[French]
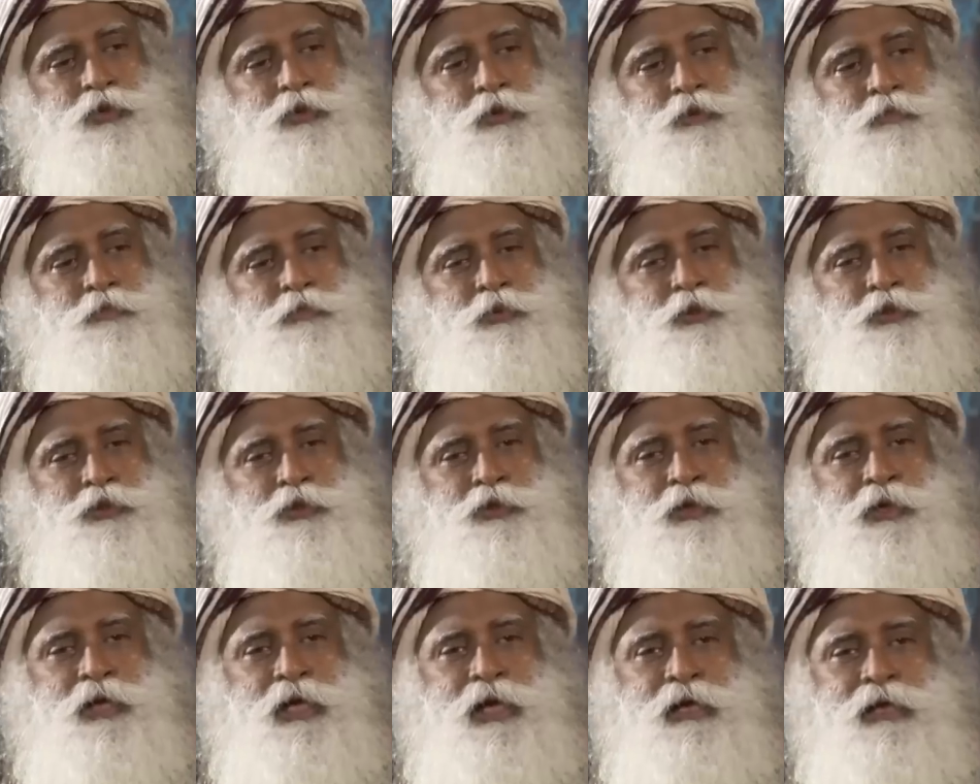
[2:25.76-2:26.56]
vous
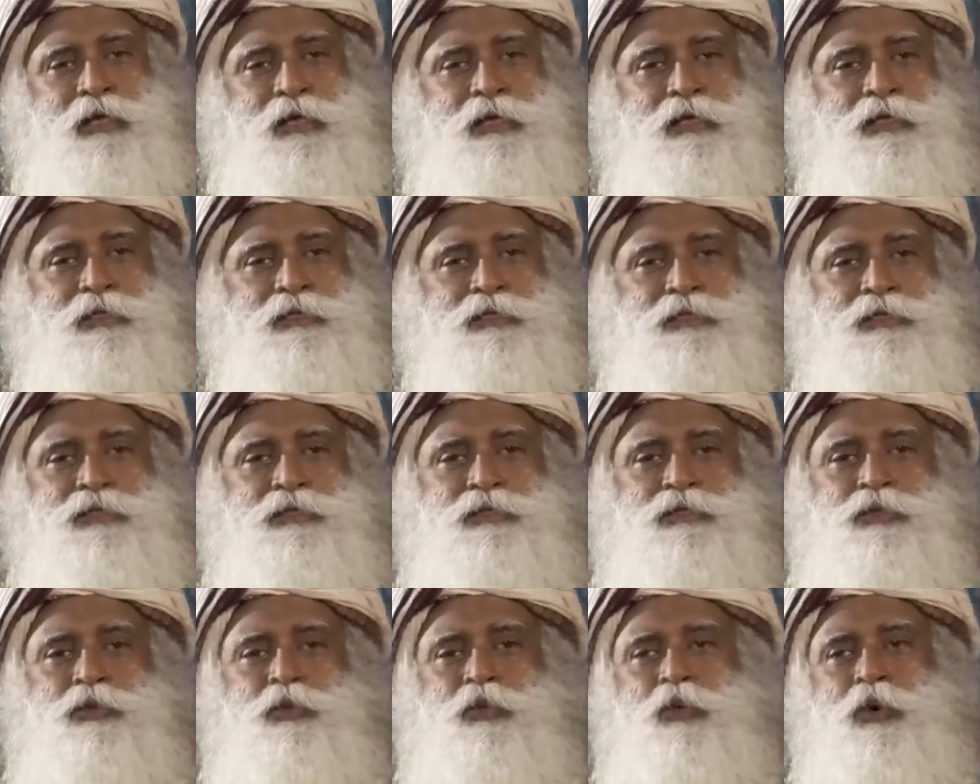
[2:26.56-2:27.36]
mettez votre talon
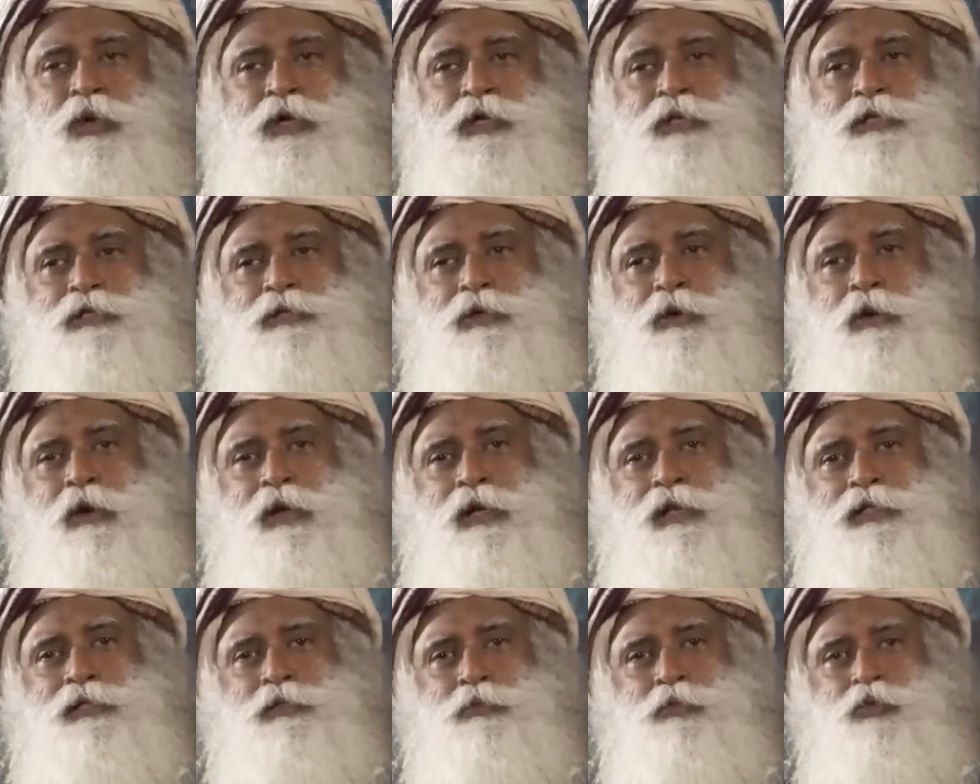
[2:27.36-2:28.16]
d'Achille
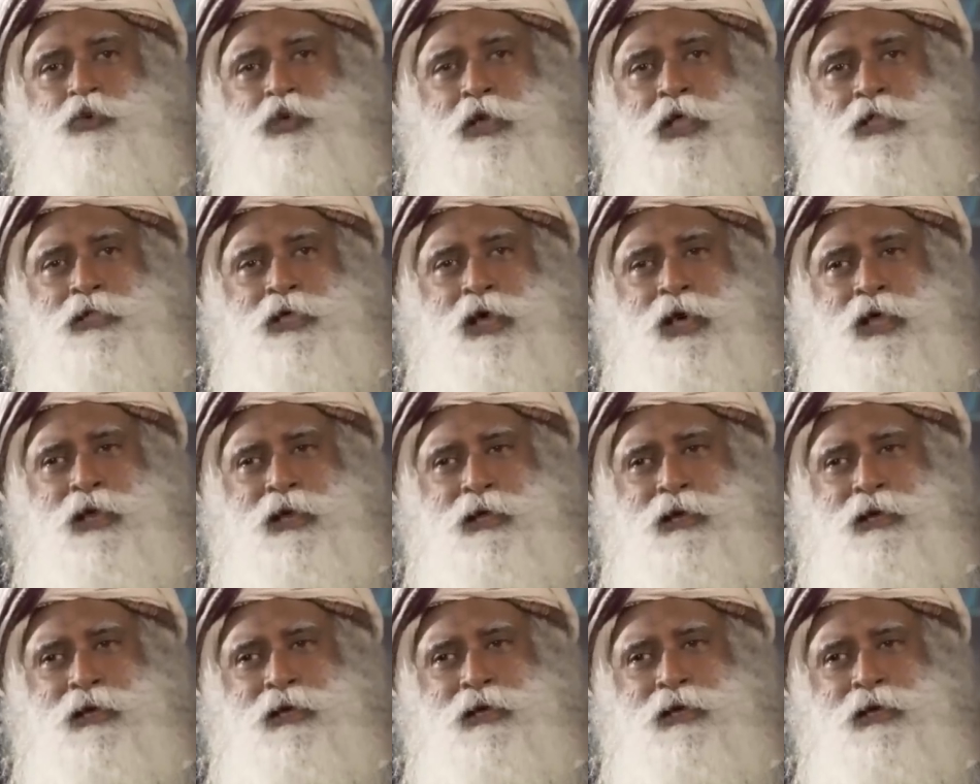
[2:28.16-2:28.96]
sur ce qu'on appelle le
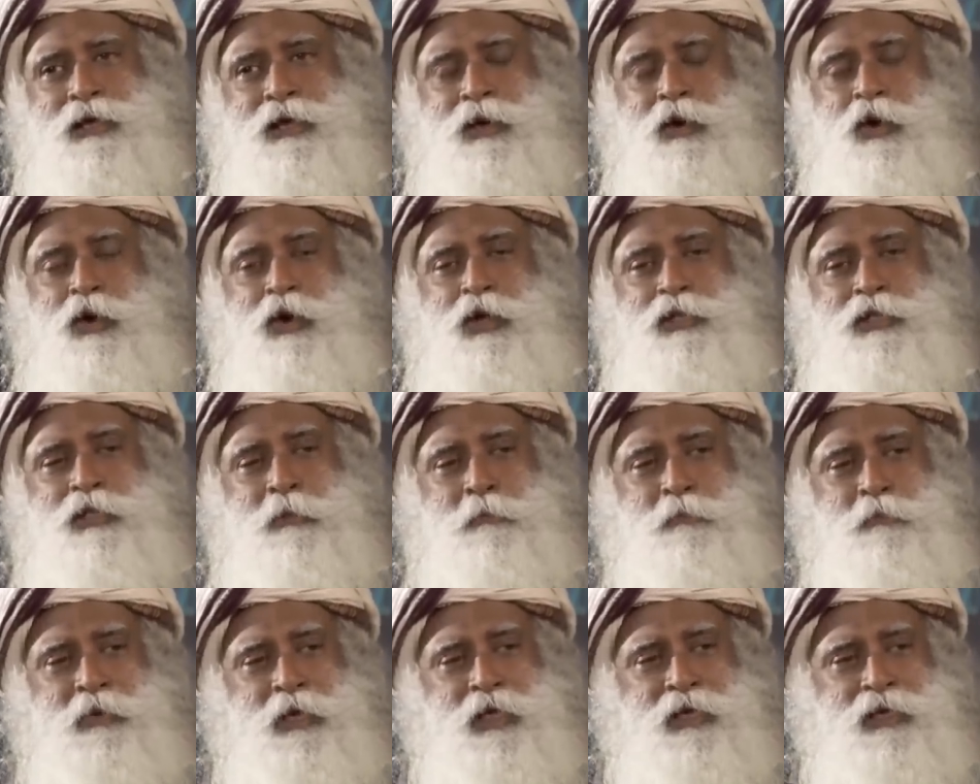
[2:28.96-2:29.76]
Mooladhara,
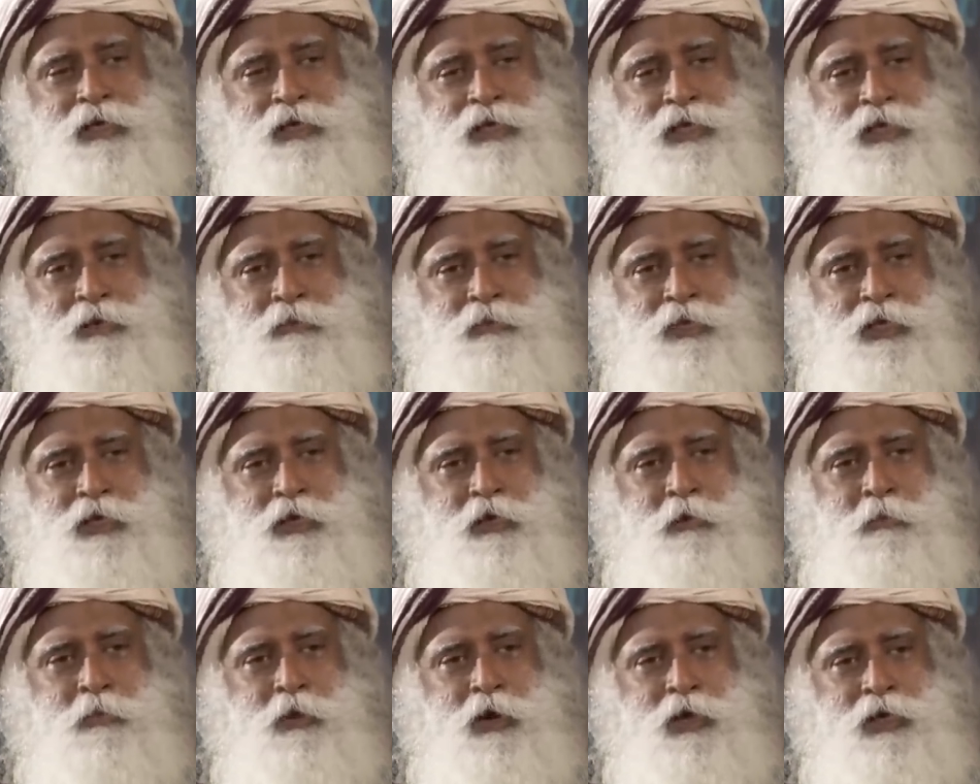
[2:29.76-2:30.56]
ou périnée
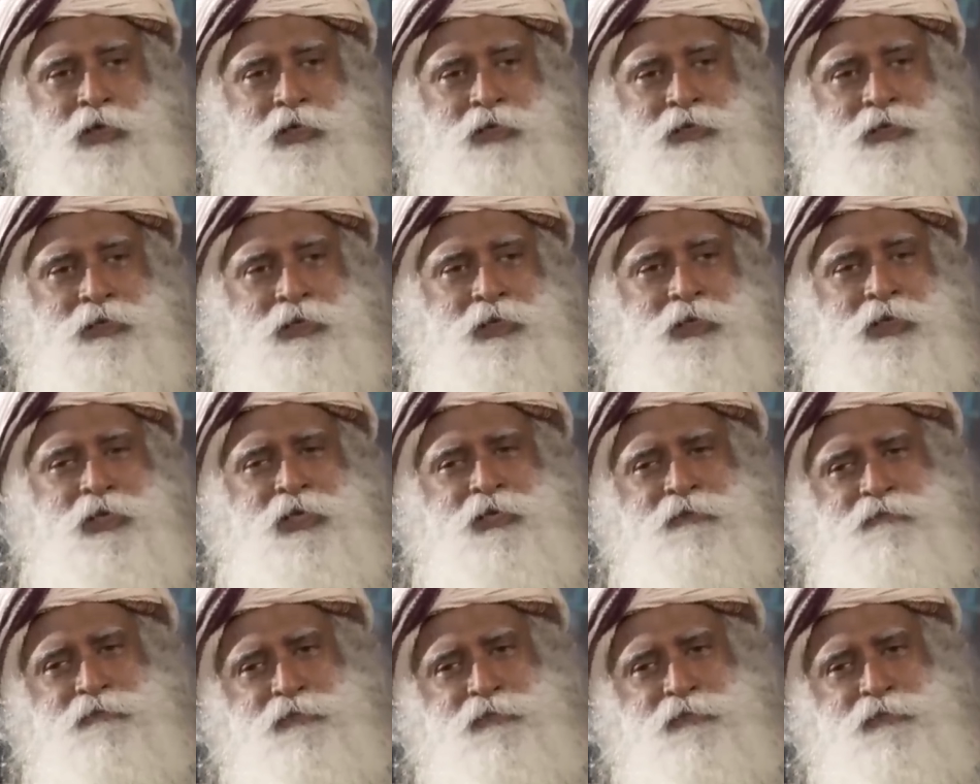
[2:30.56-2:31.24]
de votre corps.